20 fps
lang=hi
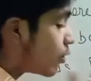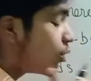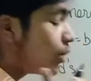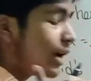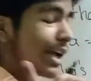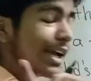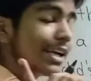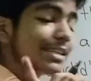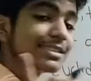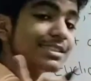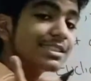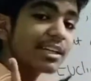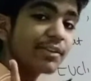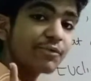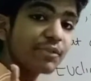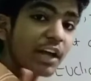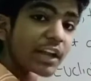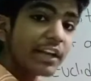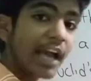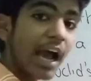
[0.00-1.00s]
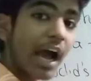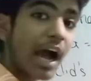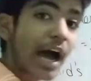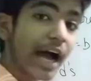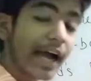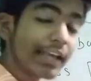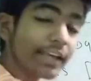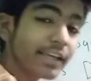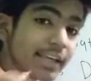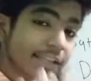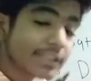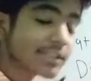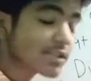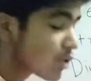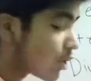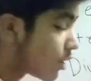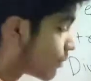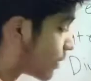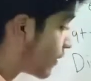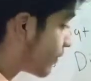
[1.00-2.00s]
कहूँ एच यानी
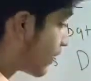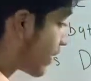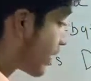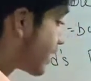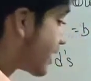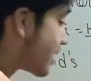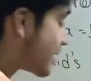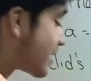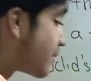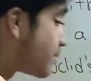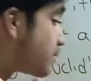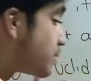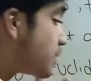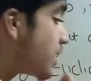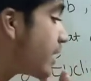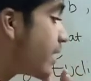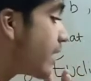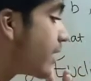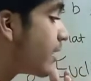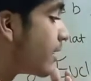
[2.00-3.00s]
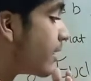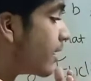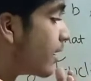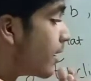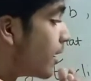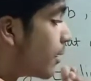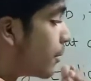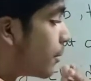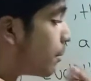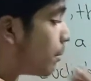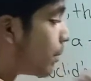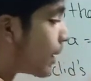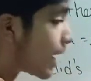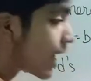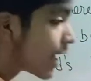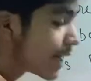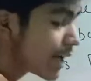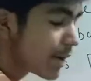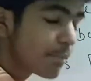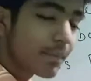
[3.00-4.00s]
हाईएस्ट कॉमन फैक्टर सबसे
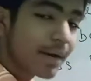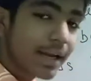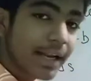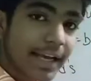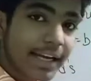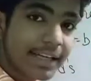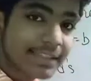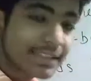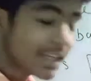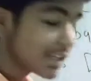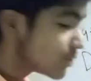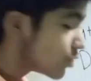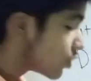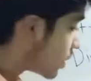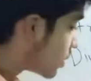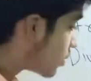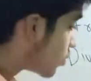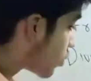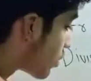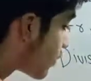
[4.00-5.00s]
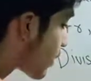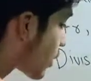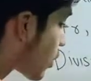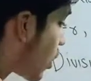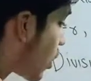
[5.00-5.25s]
बड़ा नंबर ऐसा जो इन दोनों